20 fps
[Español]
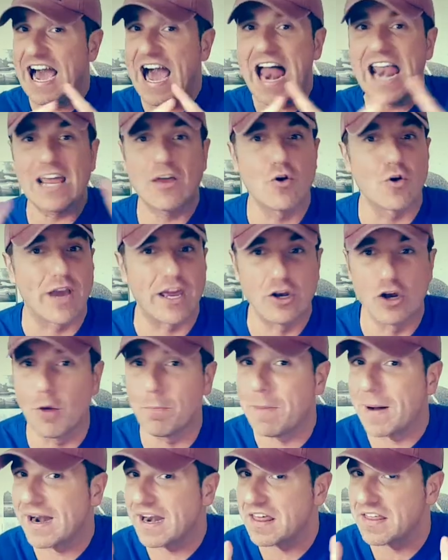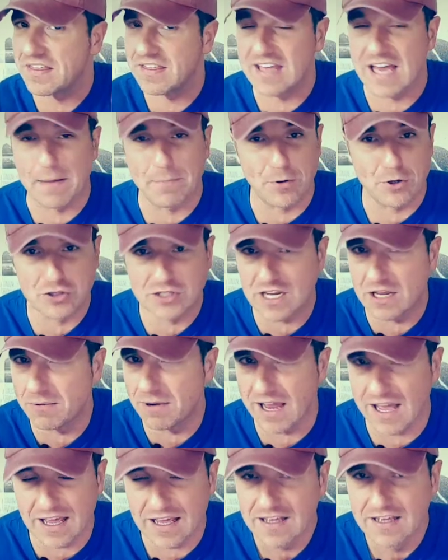algo que no parecía
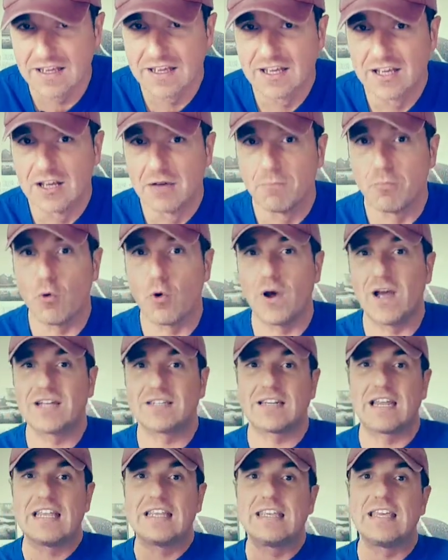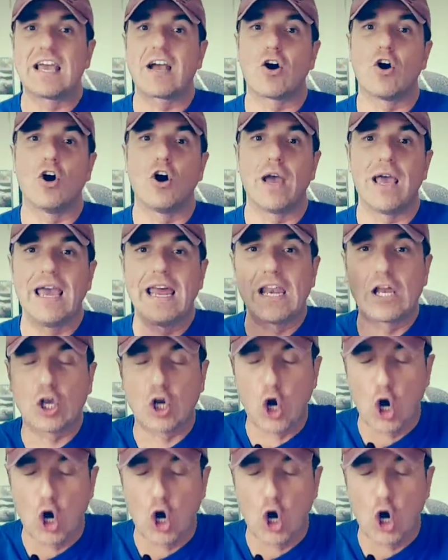posible, pues llegó el